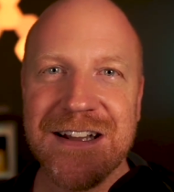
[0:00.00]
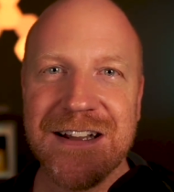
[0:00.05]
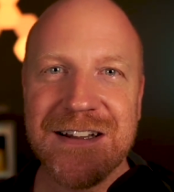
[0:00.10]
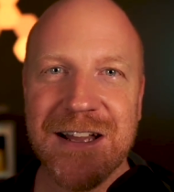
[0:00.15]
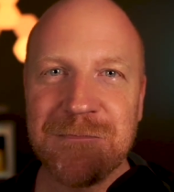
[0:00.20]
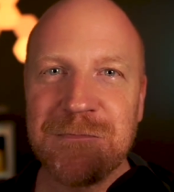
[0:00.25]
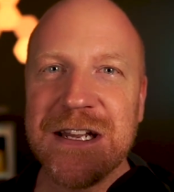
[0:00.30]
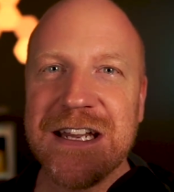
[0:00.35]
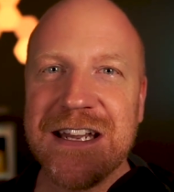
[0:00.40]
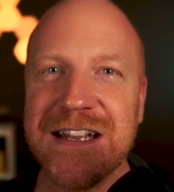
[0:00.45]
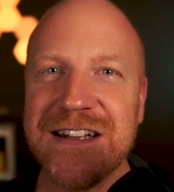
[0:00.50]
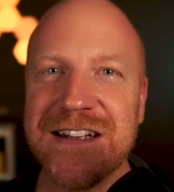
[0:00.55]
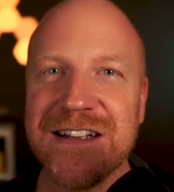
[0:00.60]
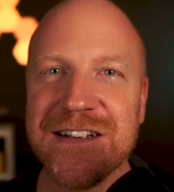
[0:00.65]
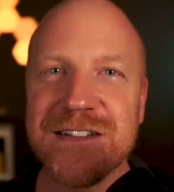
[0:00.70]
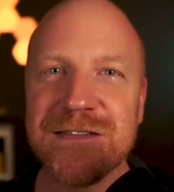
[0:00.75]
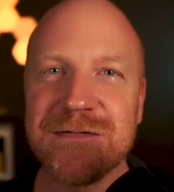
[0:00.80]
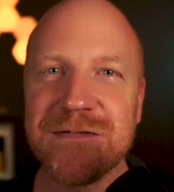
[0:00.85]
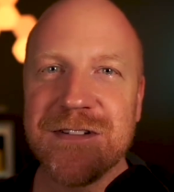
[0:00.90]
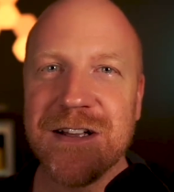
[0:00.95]
dann beginnt
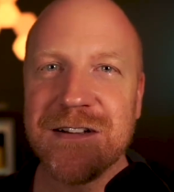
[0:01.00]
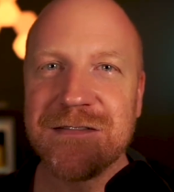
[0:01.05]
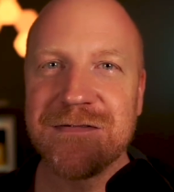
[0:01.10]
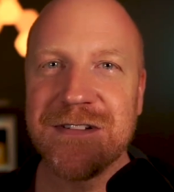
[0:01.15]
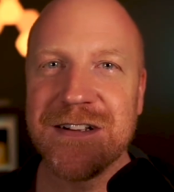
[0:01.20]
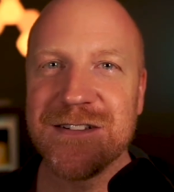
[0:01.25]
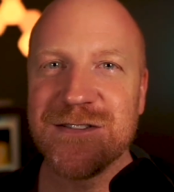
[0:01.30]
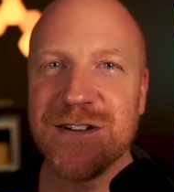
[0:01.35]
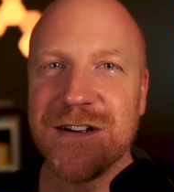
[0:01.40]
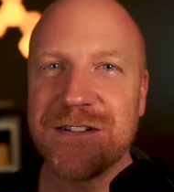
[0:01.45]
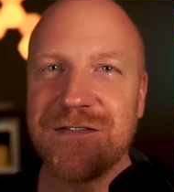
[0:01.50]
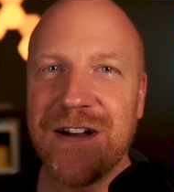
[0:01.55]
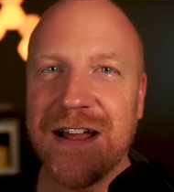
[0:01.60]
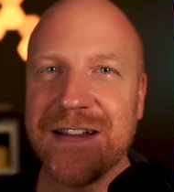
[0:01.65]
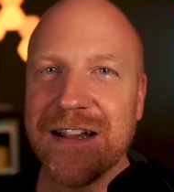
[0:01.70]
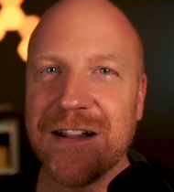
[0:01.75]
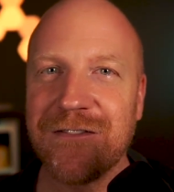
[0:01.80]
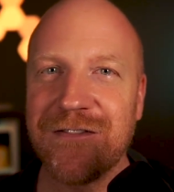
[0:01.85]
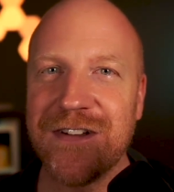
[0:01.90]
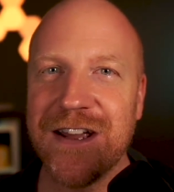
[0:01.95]
ja so ein
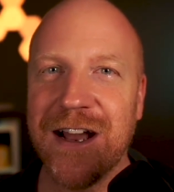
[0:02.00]
Wandel.